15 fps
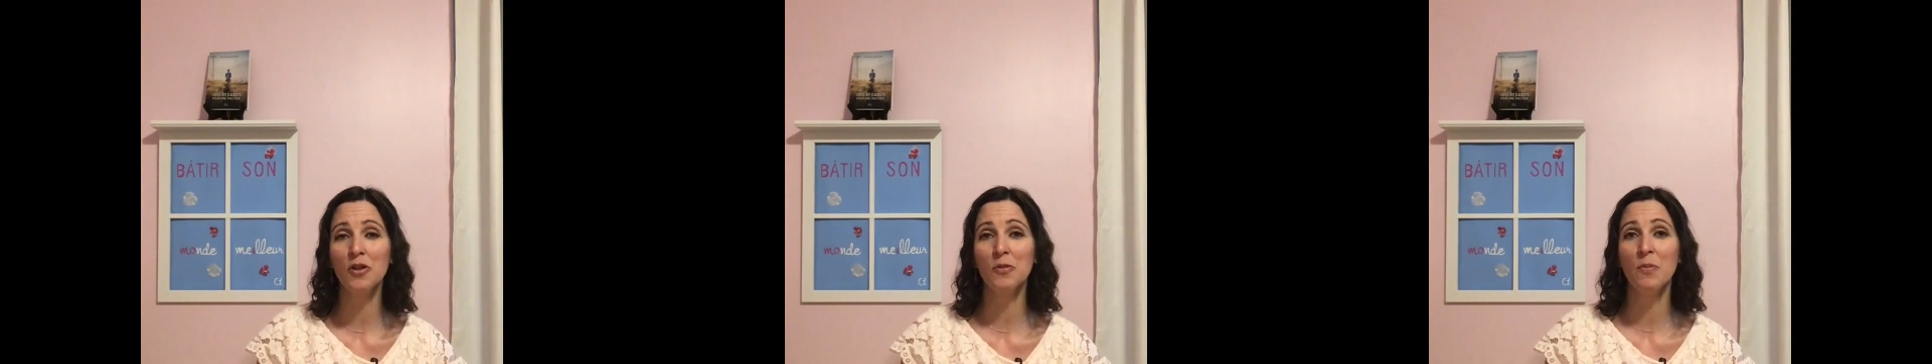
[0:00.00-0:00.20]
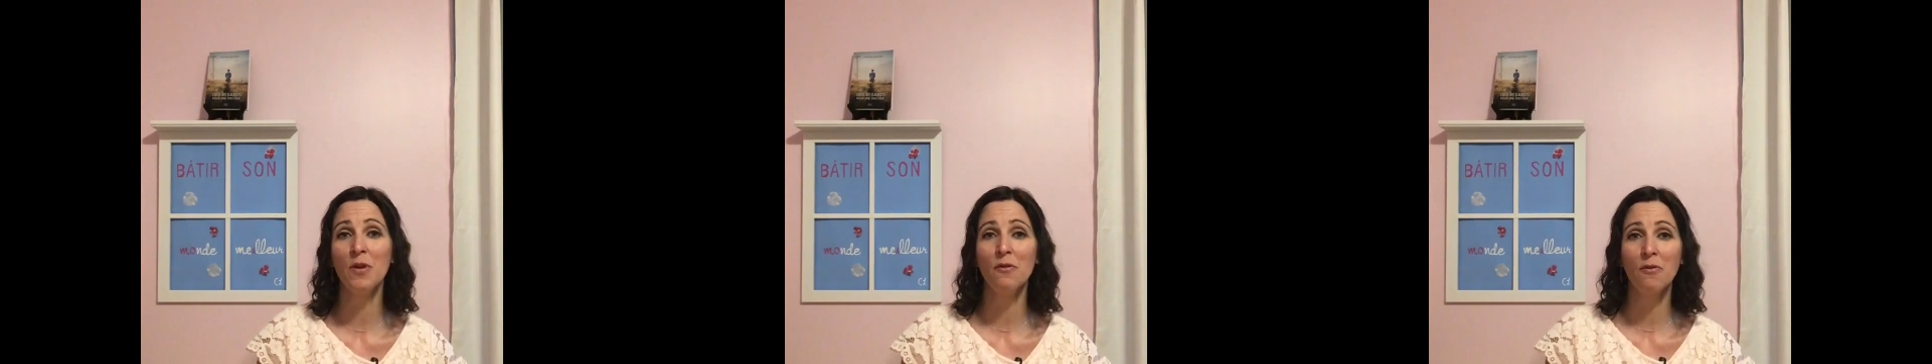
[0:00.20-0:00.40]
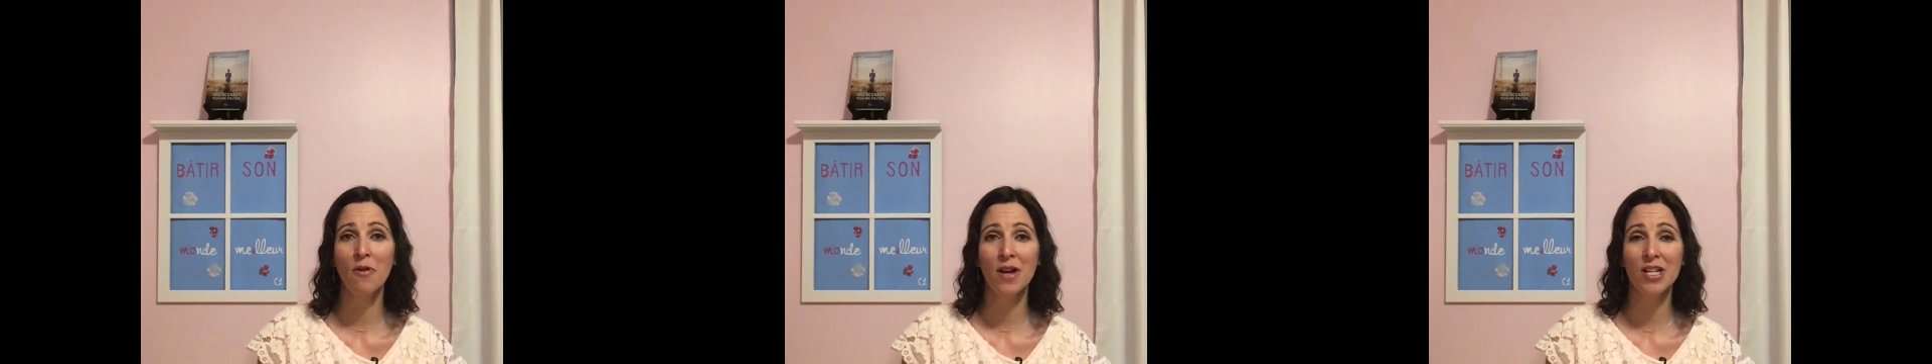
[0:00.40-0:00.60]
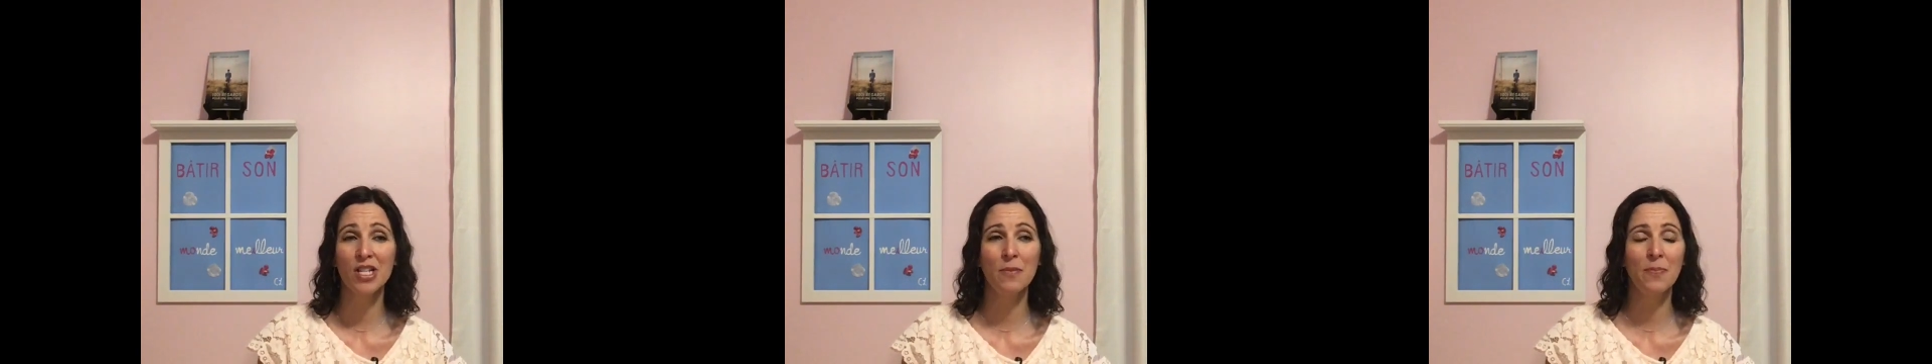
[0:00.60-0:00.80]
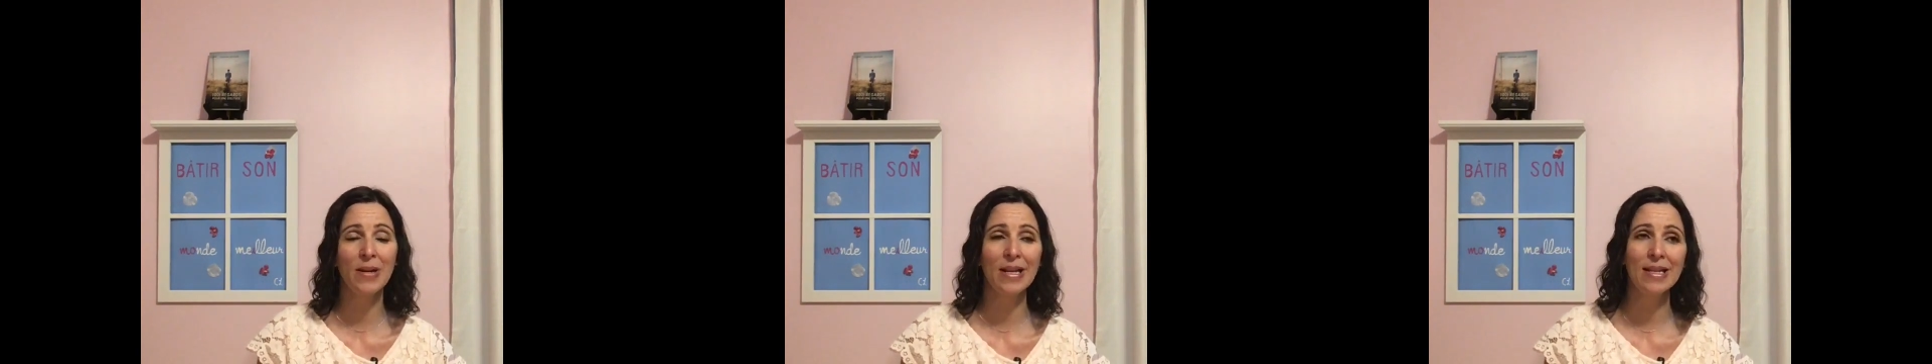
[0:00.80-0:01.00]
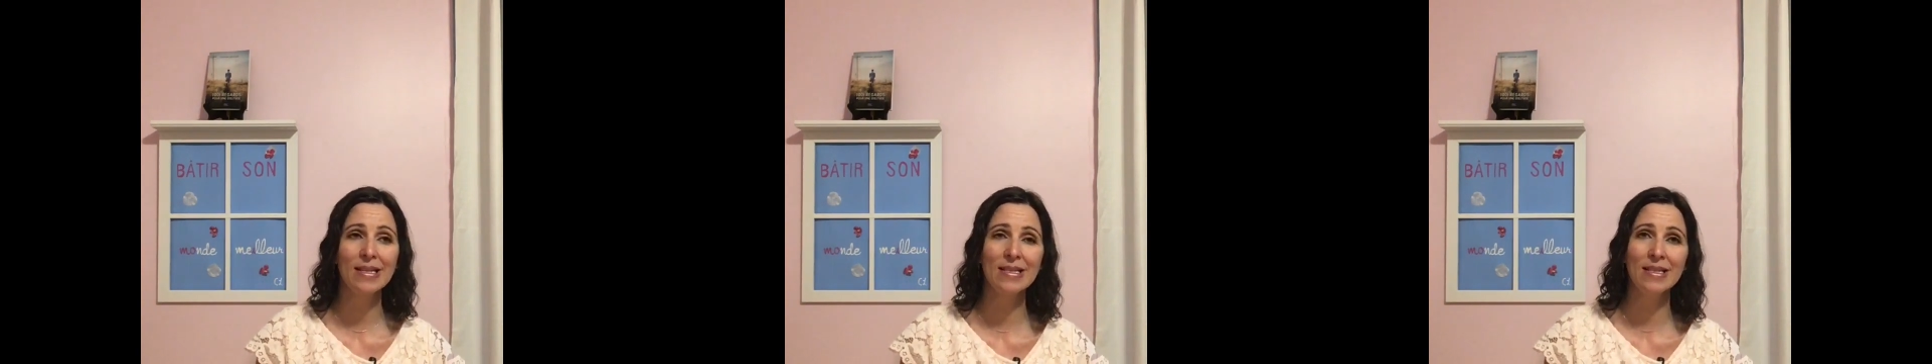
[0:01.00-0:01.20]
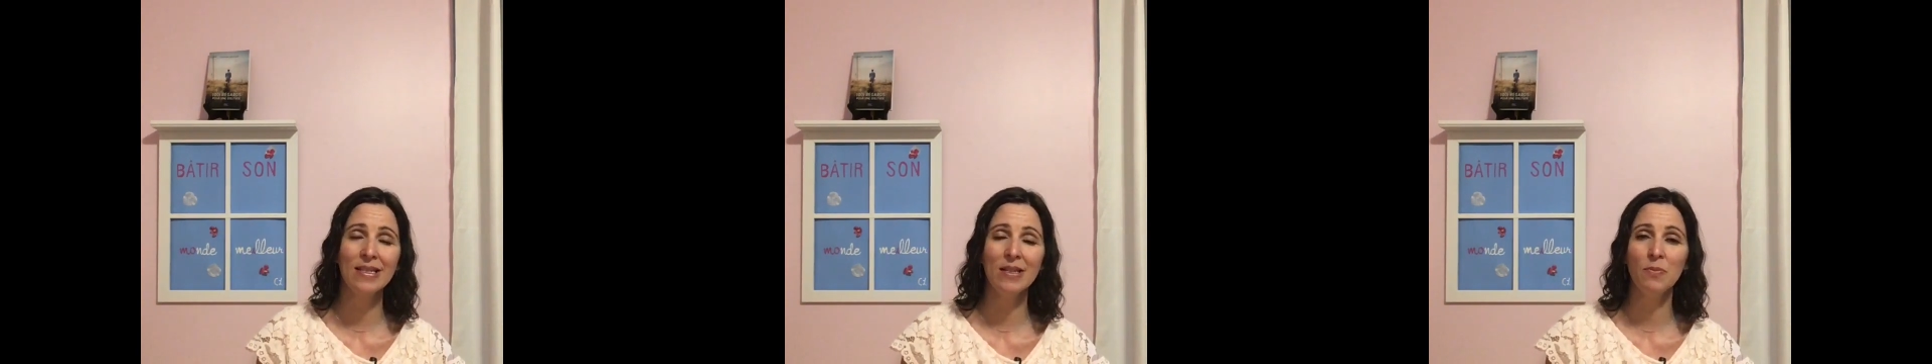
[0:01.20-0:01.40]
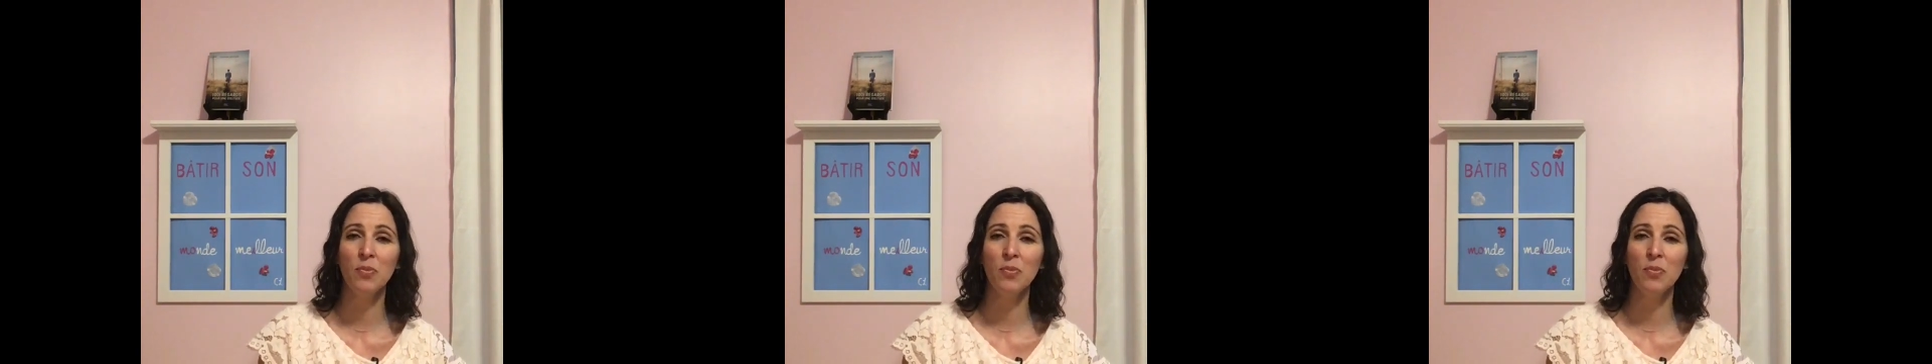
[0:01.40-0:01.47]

Je me vois, j'ai plein d'idées